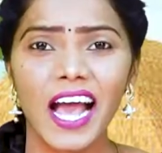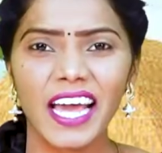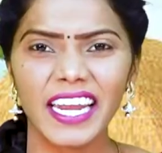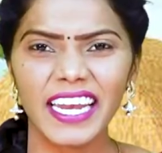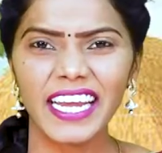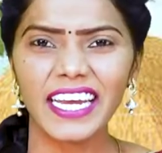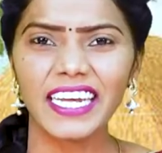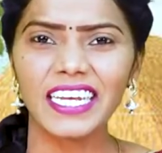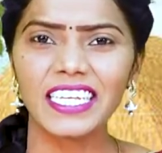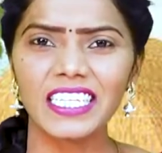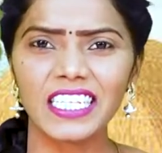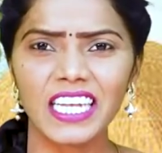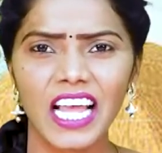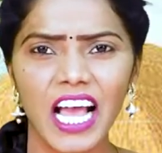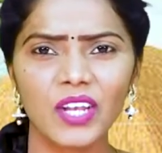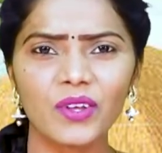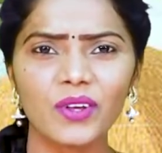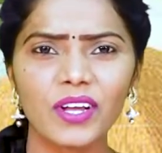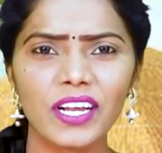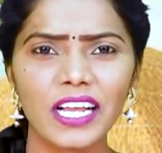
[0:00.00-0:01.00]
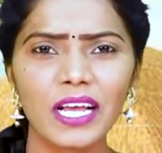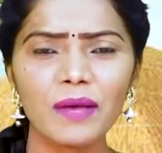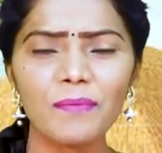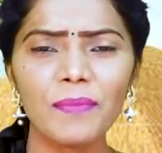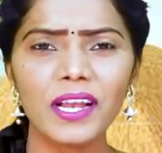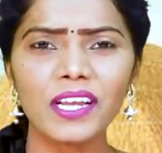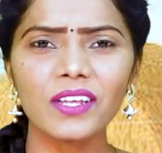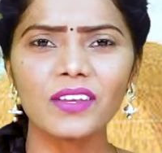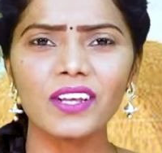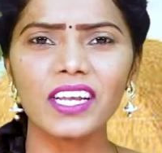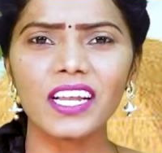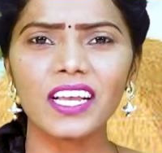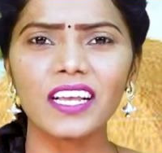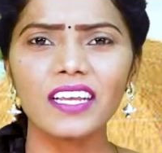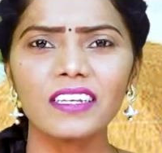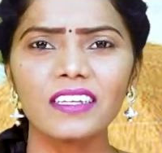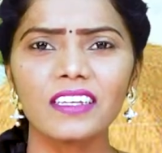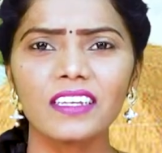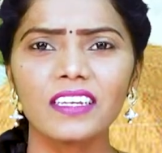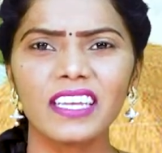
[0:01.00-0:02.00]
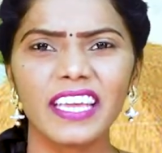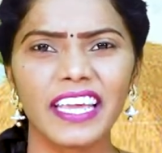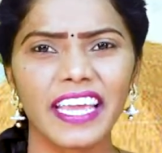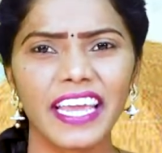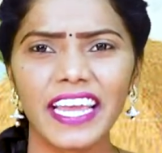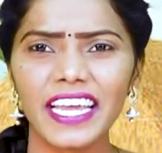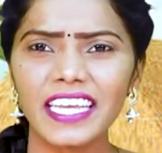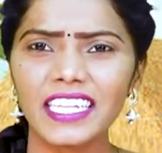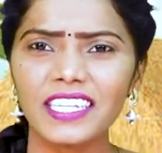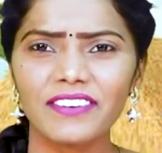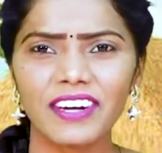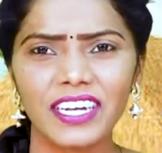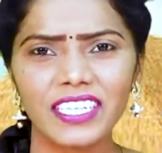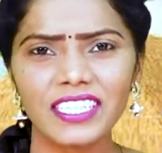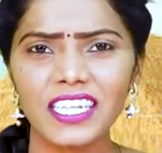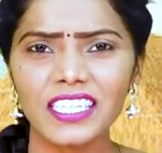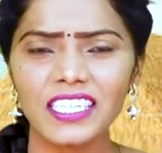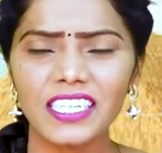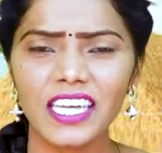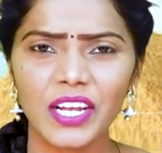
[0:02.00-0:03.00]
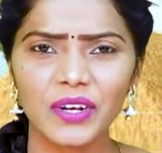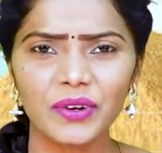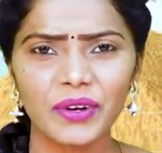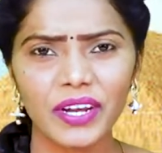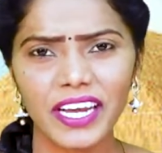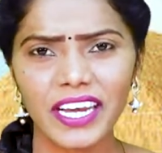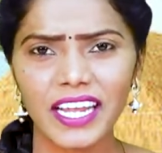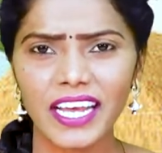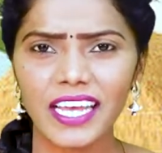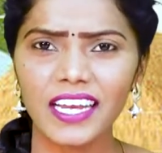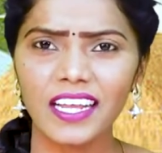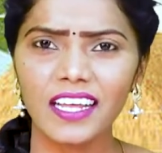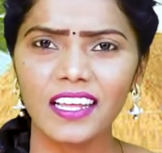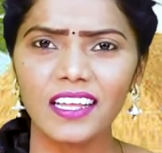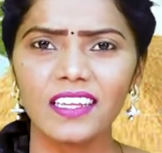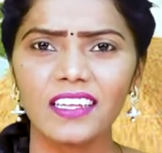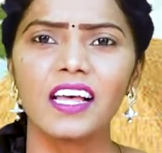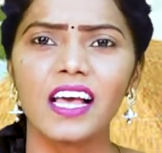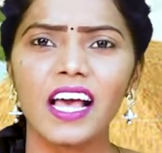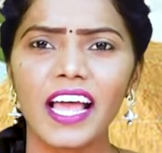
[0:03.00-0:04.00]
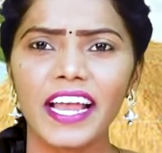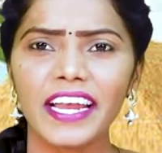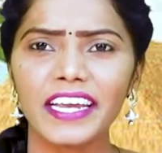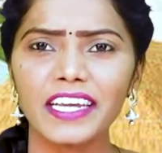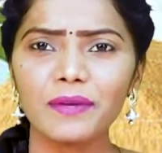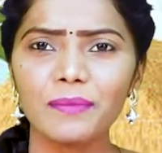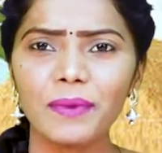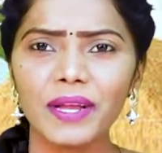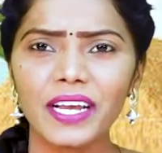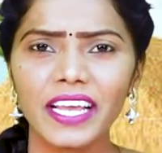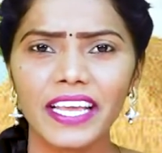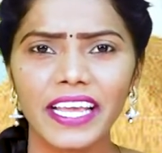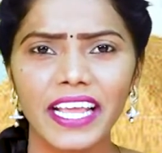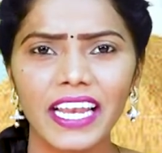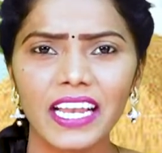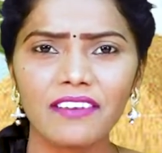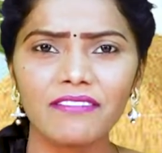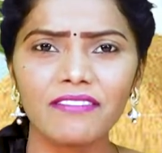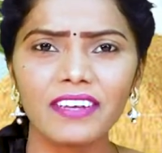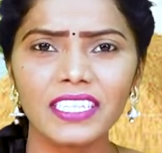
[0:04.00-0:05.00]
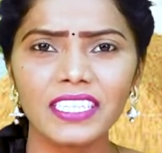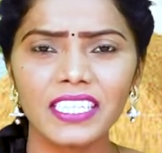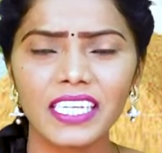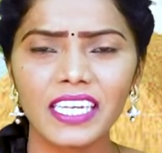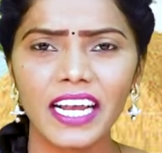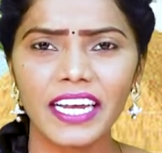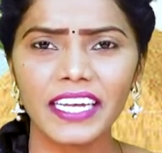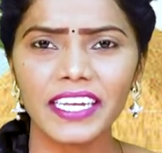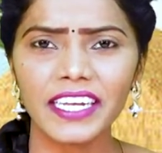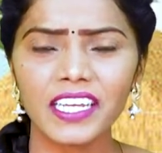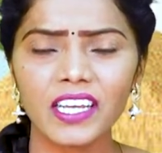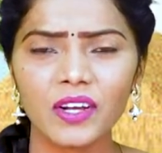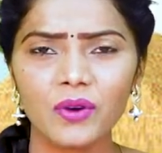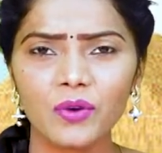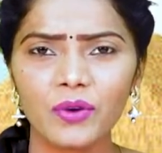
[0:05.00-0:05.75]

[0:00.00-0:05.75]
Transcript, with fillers: అరే నీది నాలుకనా పలుకనా ఏది పడితే అది అనుడేనారా అయినా మన ఎల్లవ్వ గట్టిగా